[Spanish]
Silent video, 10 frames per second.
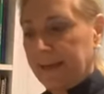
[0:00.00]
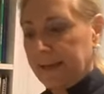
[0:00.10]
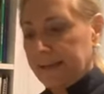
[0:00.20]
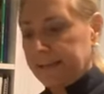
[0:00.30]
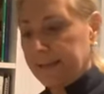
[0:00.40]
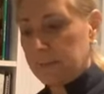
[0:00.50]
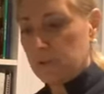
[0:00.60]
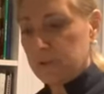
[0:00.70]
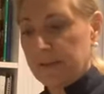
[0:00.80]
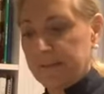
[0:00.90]

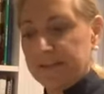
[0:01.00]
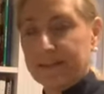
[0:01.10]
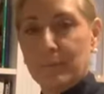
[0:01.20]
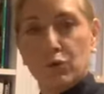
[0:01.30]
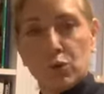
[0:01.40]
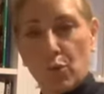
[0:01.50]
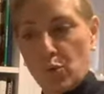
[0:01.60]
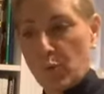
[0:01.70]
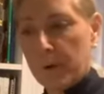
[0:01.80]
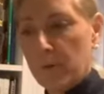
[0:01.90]
Tenemos, necesitamos un
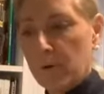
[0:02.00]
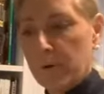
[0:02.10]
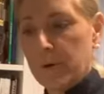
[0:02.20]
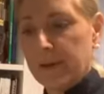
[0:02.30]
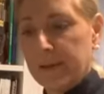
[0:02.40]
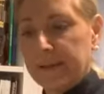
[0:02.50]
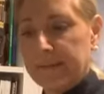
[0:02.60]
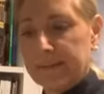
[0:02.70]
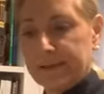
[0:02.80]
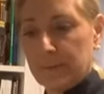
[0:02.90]
huevo,
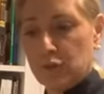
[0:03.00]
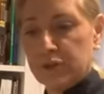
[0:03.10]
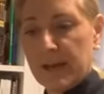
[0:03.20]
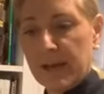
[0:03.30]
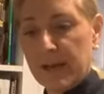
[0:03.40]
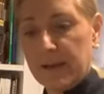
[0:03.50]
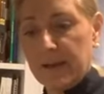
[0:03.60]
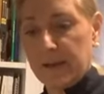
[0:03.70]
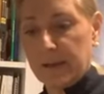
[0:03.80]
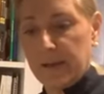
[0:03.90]
necesitamos sal,
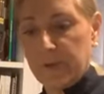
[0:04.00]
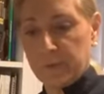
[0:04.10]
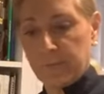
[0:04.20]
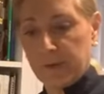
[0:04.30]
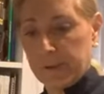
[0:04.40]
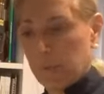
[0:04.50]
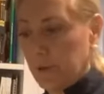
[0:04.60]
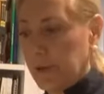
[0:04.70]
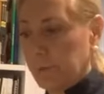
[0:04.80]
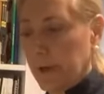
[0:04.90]
el zumo de limón
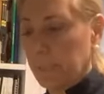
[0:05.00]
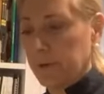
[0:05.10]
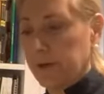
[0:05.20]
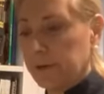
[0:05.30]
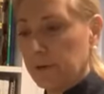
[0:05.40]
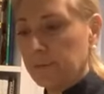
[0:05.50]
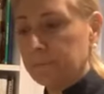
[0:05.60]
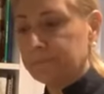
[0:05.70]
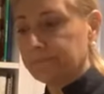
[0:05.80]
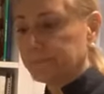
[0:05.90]
que le voy a poner yo
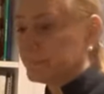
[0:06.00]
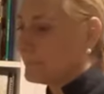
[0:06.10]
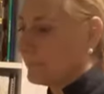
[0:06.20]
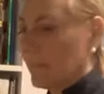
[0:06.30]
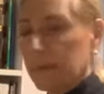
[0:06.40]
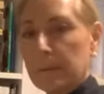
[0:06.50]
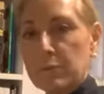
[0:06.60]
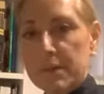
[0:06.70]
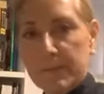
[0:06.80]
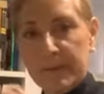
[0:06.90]
y
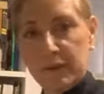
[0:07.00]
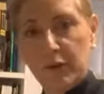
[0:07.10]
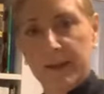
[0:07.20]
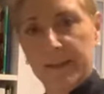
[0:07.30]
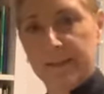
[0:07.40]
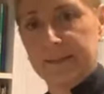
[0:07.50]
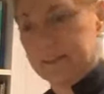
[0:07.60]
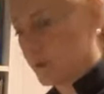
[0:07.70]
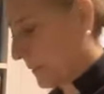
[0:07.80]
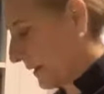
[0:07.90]
vamos a empezar con la receta
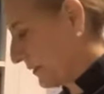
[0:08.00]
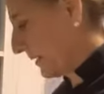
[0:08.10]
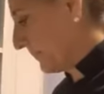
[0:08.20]
si os parece.